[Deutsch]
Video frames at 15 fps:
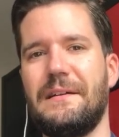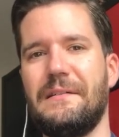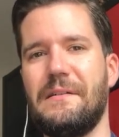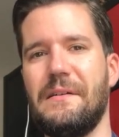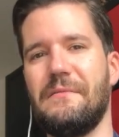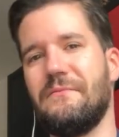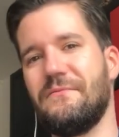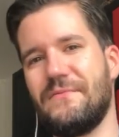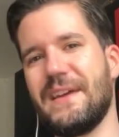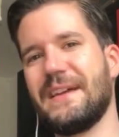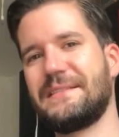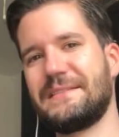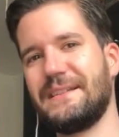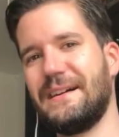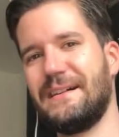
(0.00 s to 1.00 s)
Äh,
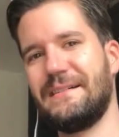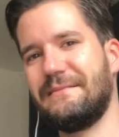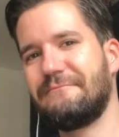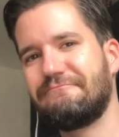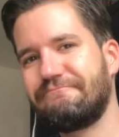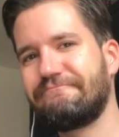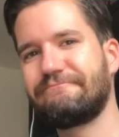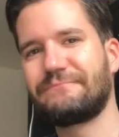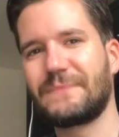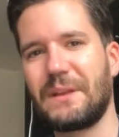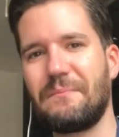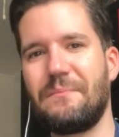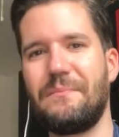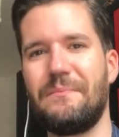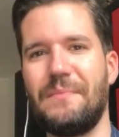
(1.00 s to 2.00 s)
während ja
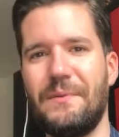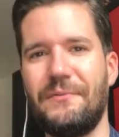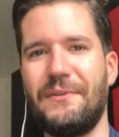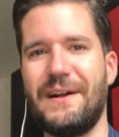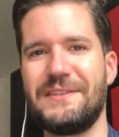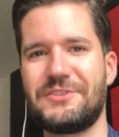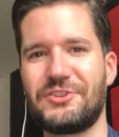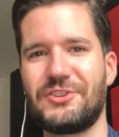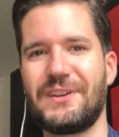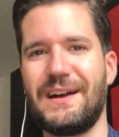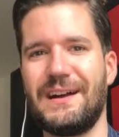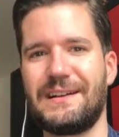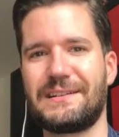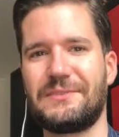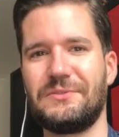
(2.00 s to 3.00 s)
ähm, beim falschen
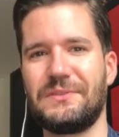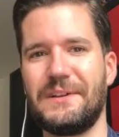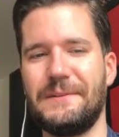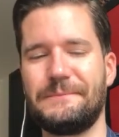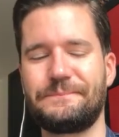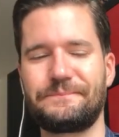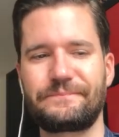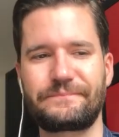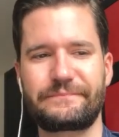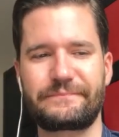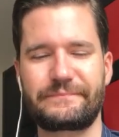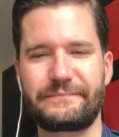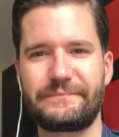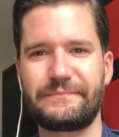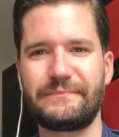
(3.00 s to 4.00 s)
Tag oder
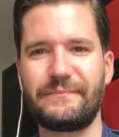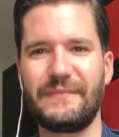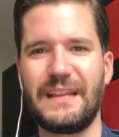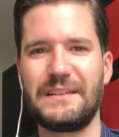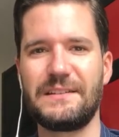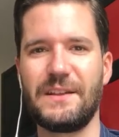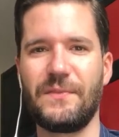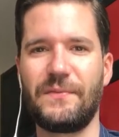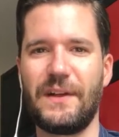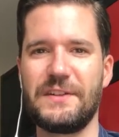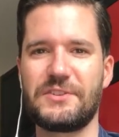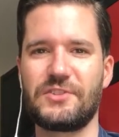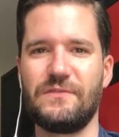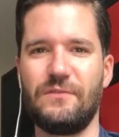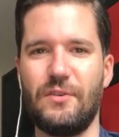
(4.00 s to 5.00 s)
in der
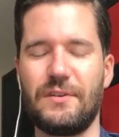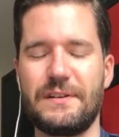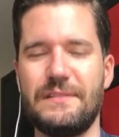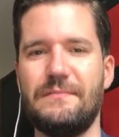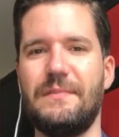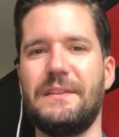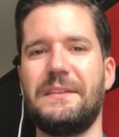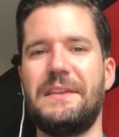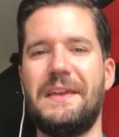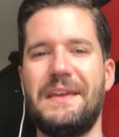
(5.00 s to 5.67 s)
falschen Woche man